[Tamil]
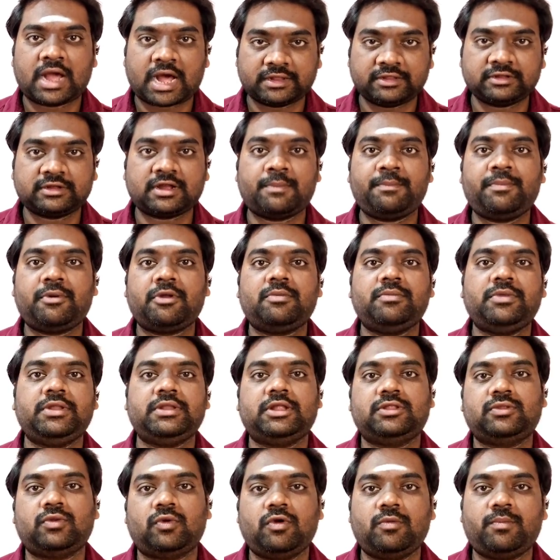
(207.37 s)
அதுக்கப்புறம்
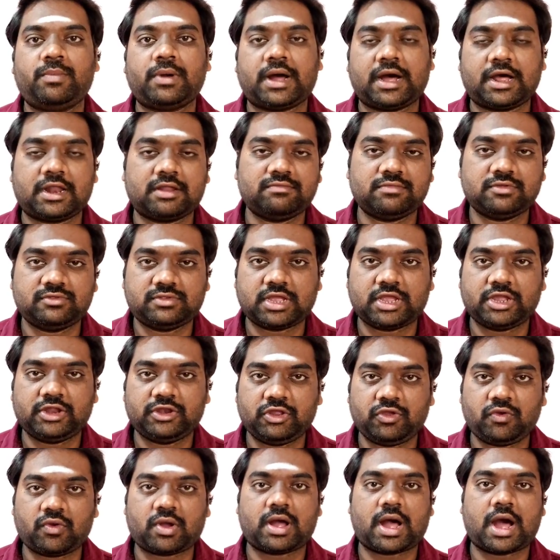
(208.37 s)
இந்த தொகுப்பு ஆரம்பித்தா
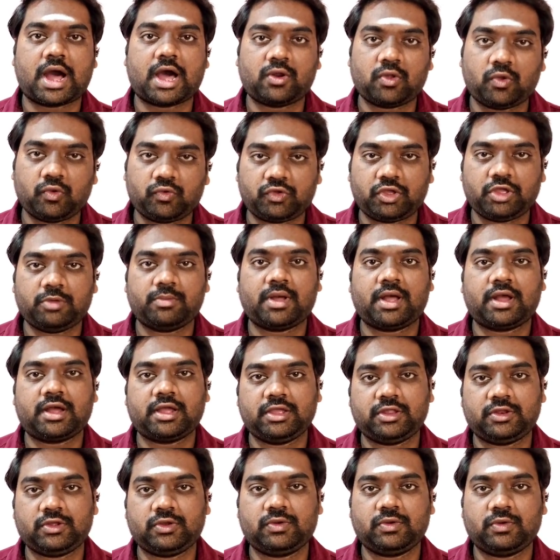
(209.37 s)
இனியும் ஆரோக்கியமாக
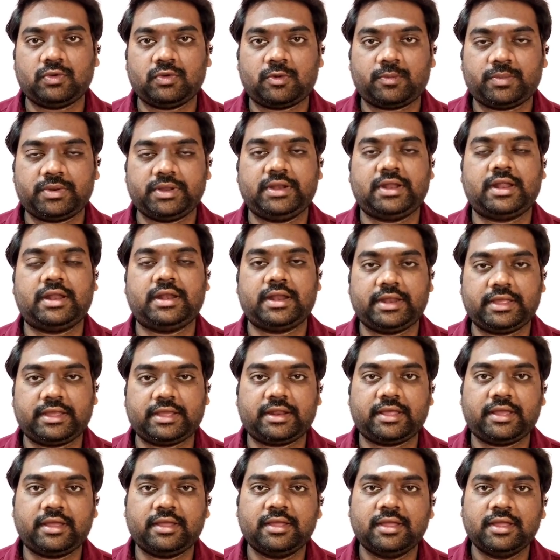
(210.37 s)
இருக்கும் அப்படின்னு நான்
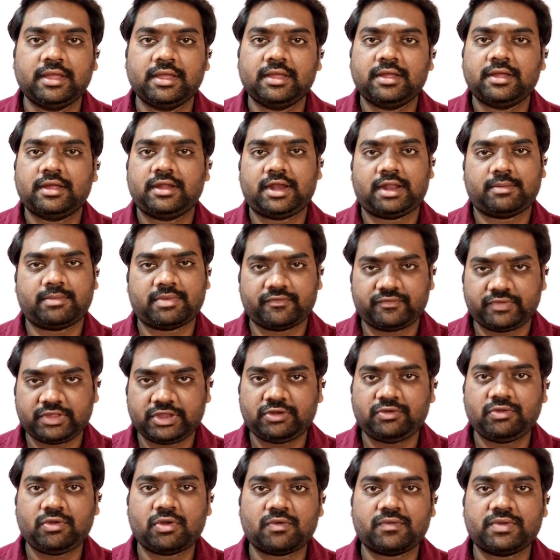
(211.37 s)
நினைக்கிறேன் நம்ம
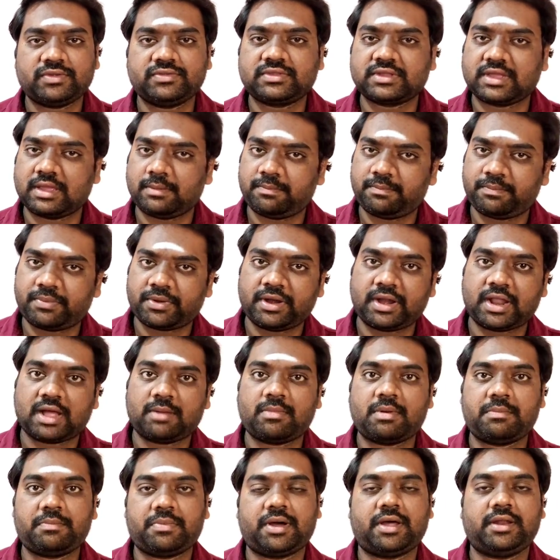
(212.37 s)
வீடியோவை ஸ்கிப்
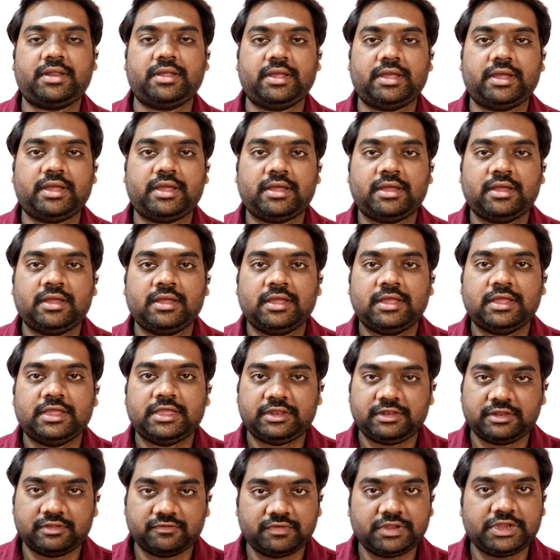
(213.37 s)
பண்ணாமல் பாருங்கள்
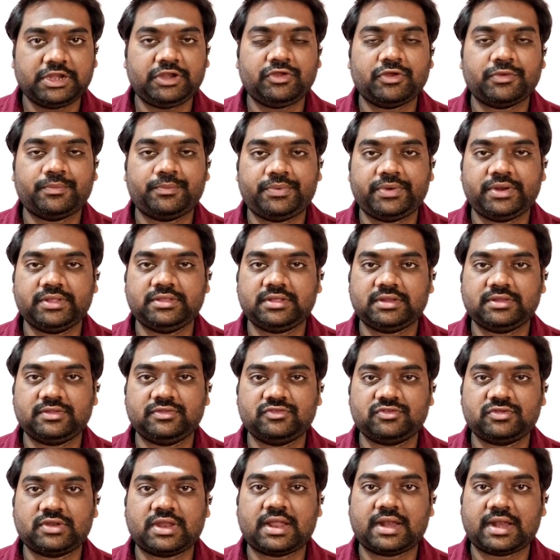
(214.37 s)
இந்த வீடியோ
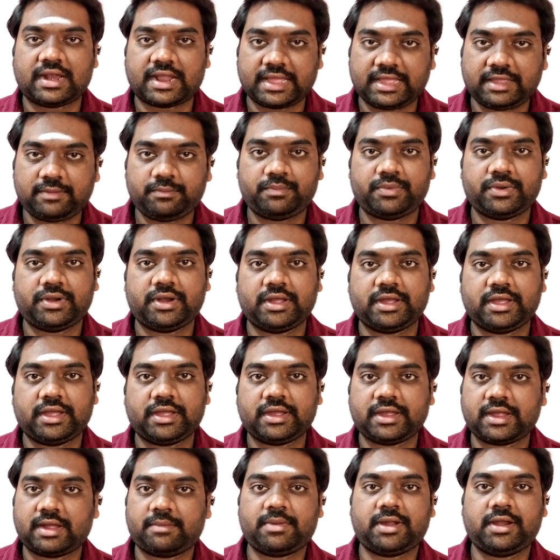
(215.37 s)
பிடிச்சிருந்துச்சுன்னா லைக்
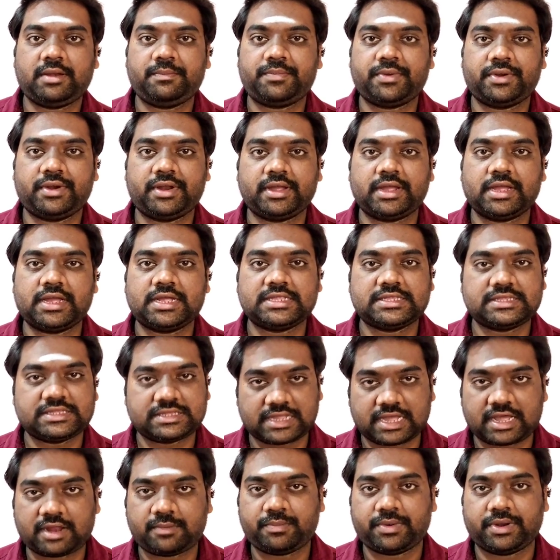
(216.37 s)
பண்ணுங்கள் கமெண்ட் பண்ணுங்கள்
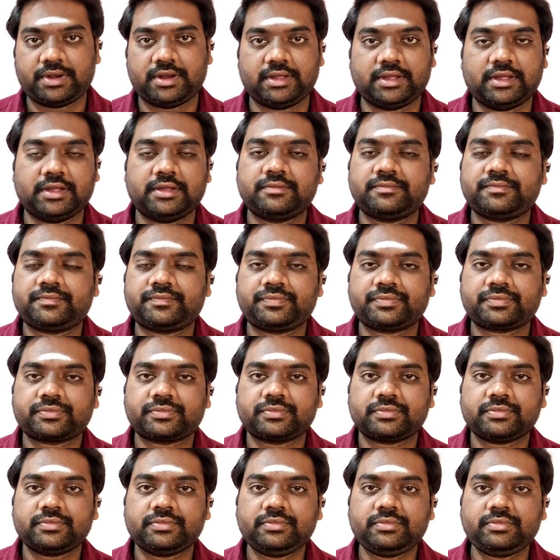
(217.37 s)
ஷேர் பண்ணுங்கள்
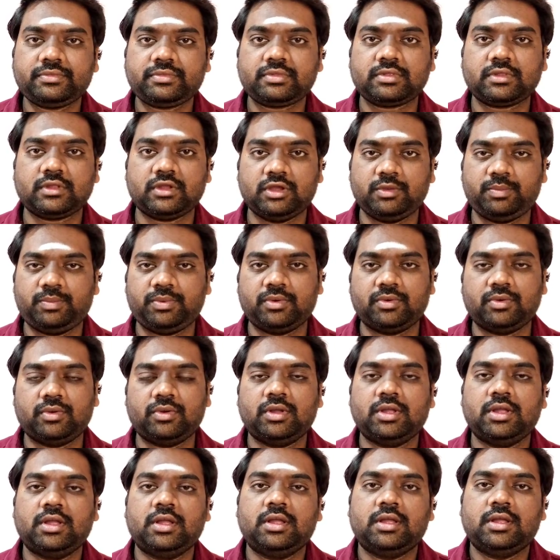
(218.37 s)
இப்போது